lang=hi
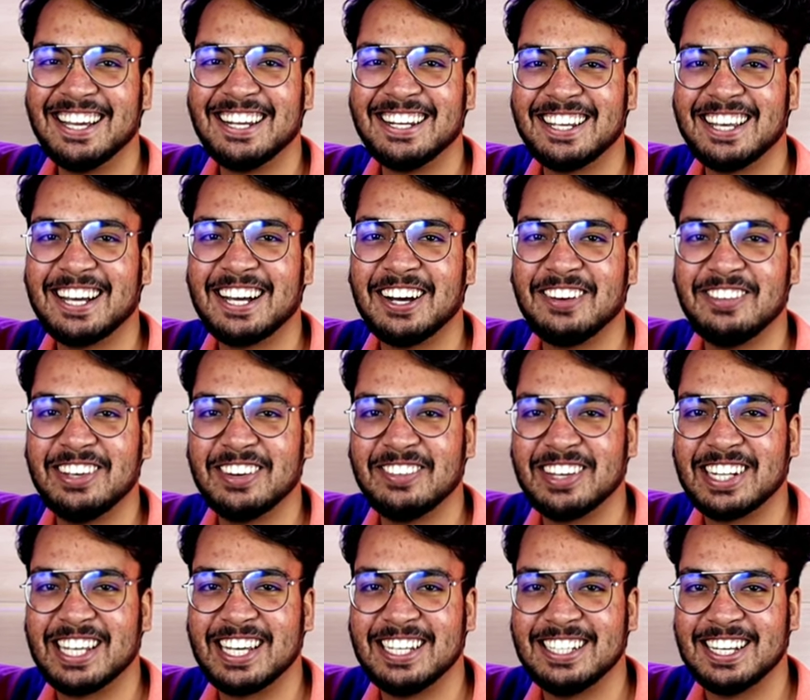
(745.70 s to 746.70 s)
इनकी कमियां
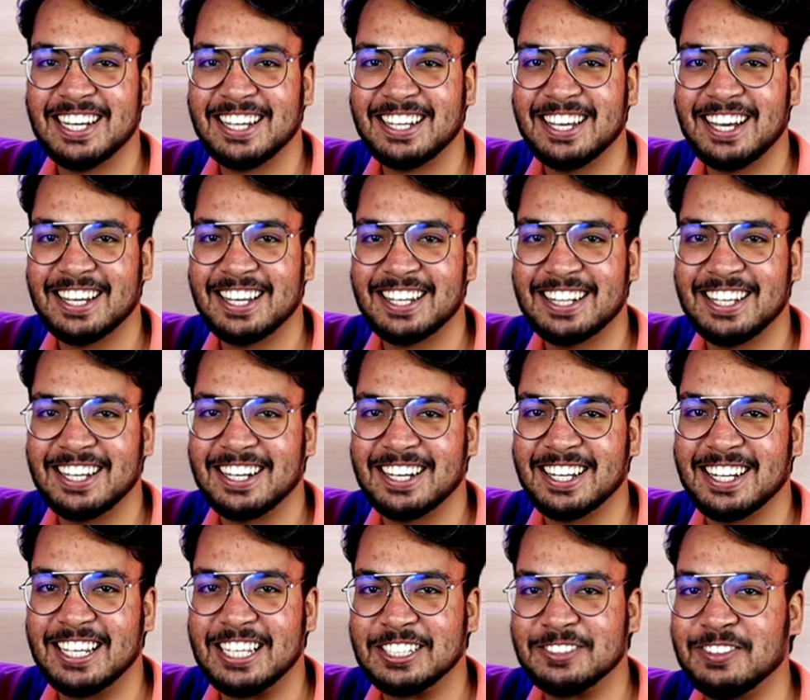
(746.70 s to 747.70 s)
बताई जाएं क्या क्या
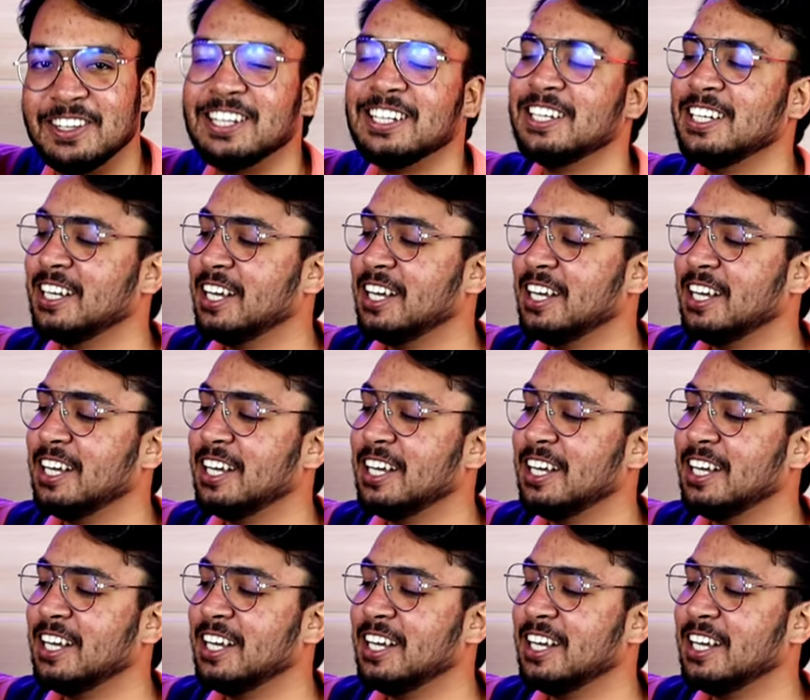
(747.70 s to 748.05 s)
दिक्कत है इसमें